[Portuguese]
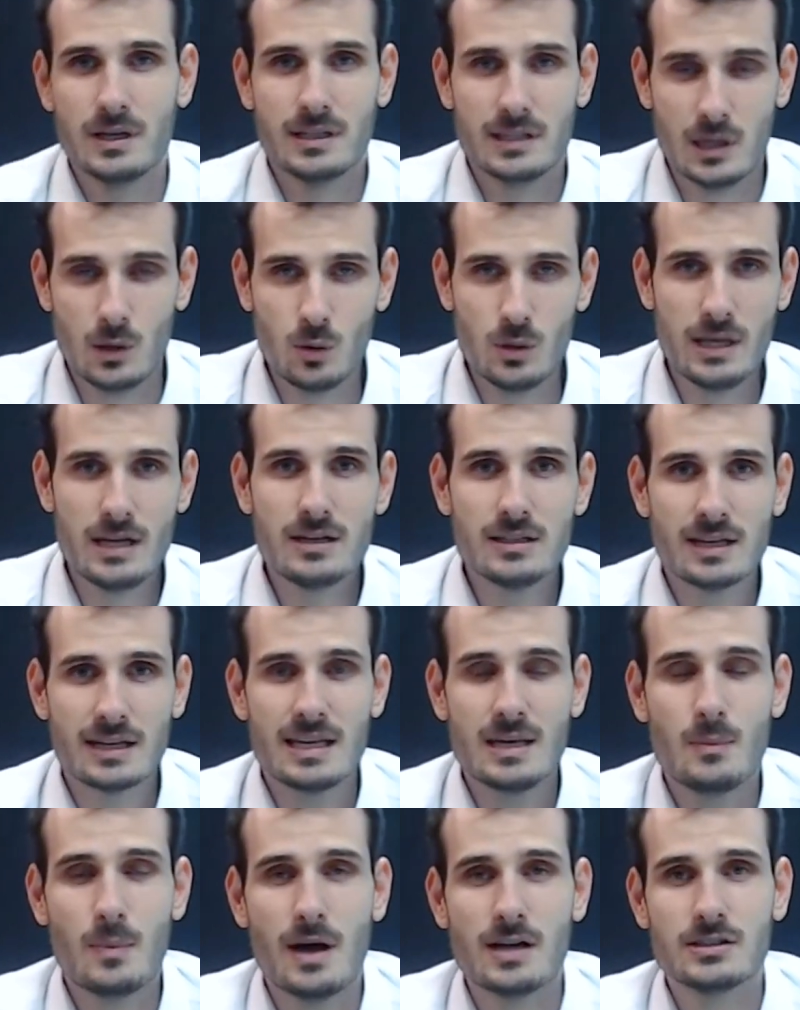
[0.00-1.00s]
Então, o link está
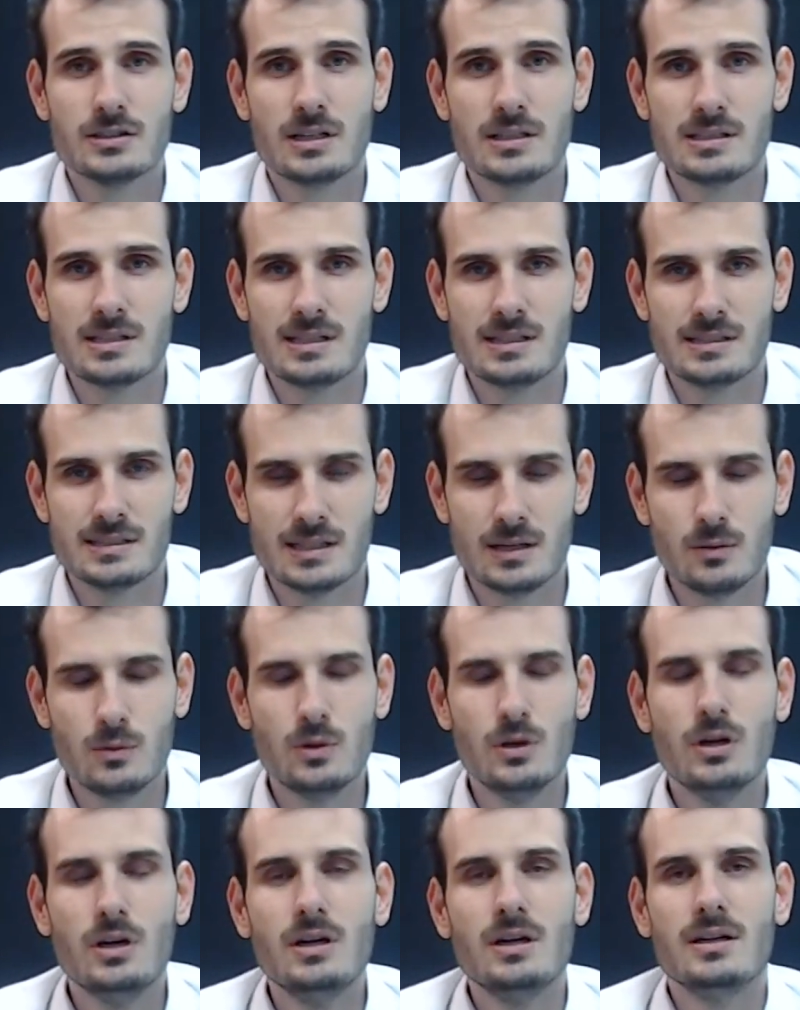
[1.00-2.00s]
aqui embaixo na descrição.